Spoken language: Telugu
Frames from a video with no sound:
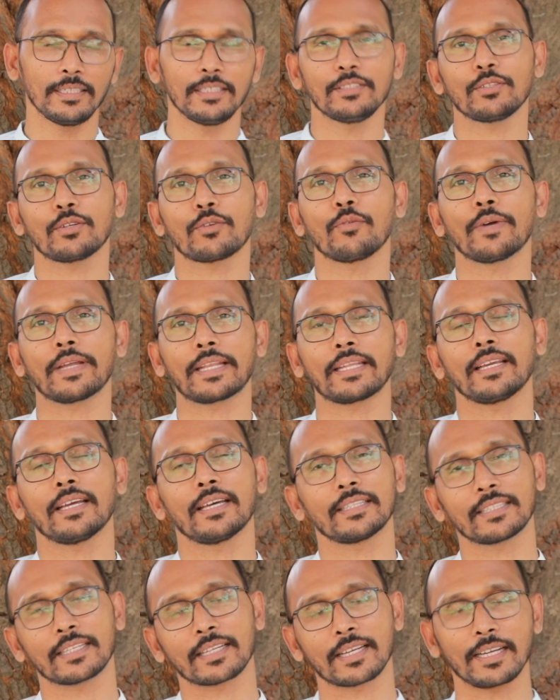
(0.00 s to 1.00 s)
ఇది ఒక వరి
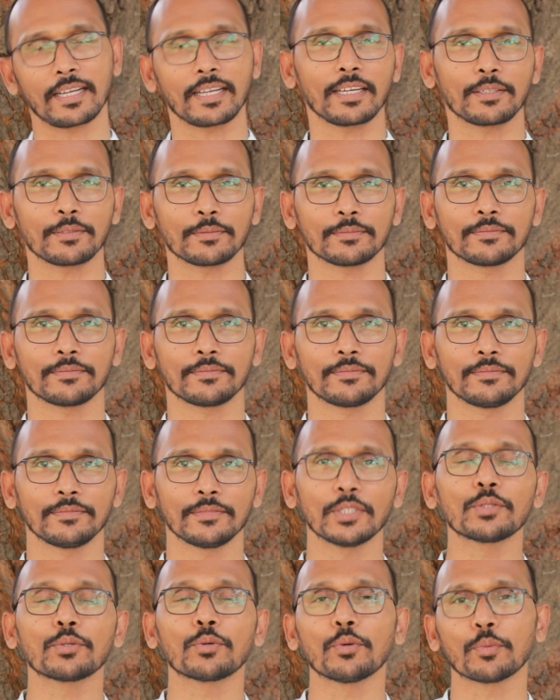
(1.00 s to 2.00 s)
అందరికి కంగారు
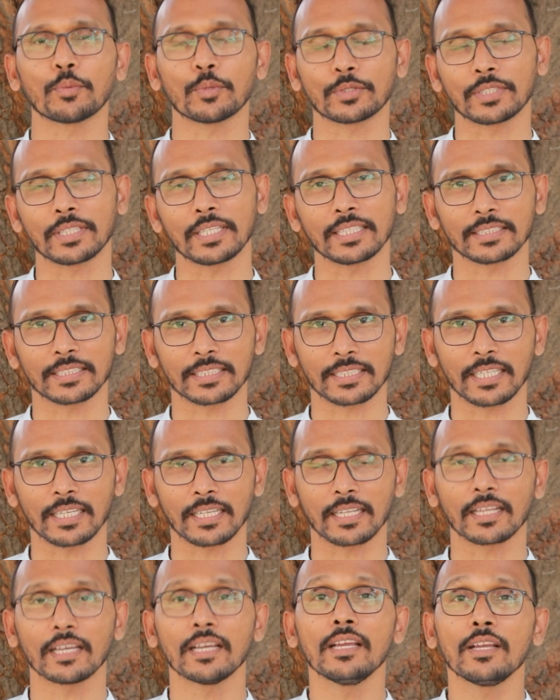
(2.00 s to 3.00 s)
ఎందుకు ఊడిపోతున్నాయి అంత
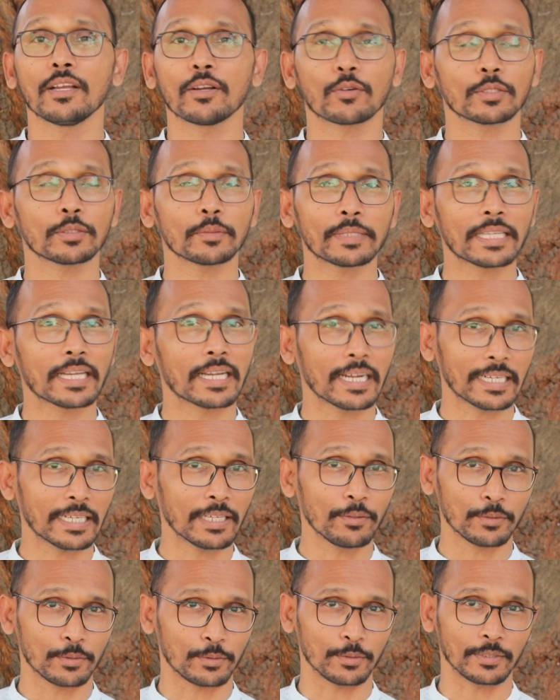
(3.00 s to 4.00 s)
సడన్గా కొంతమంది గడ్డ
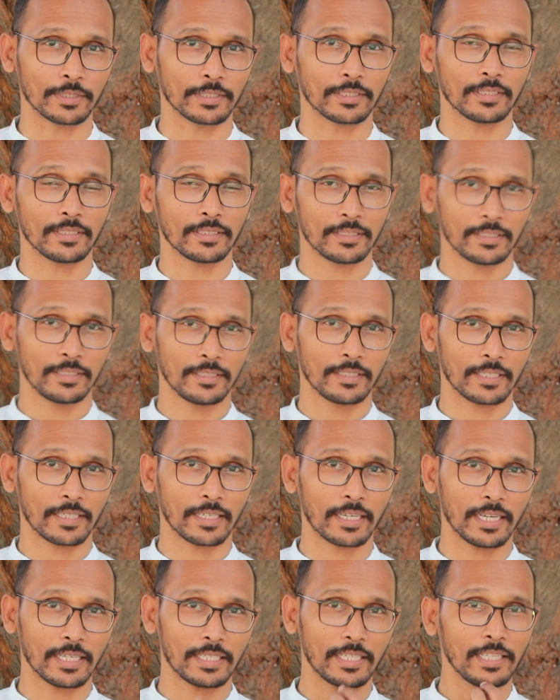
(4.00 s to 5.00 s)
ఉంటుంది కదా
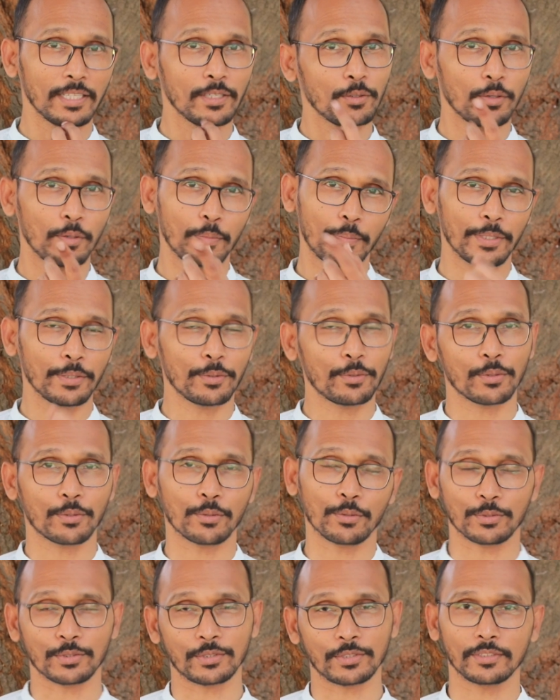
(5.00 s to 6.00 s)
గడ్డానికి కూడా పెయిన్ కూర
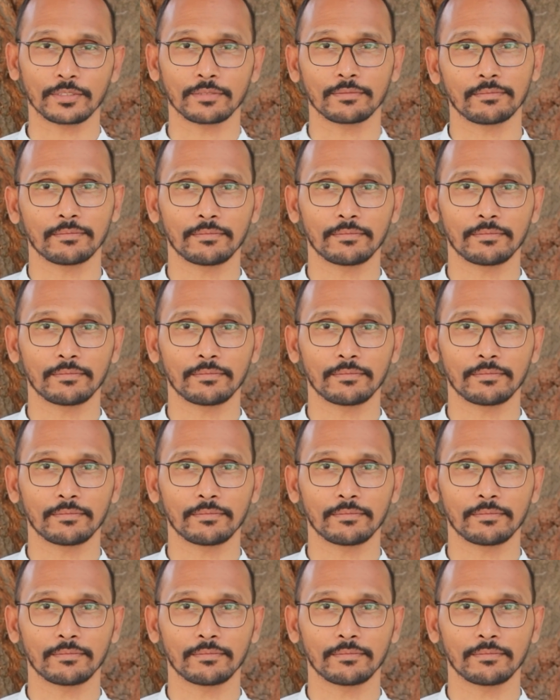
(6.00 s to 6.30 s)
కూడా వస్తుంది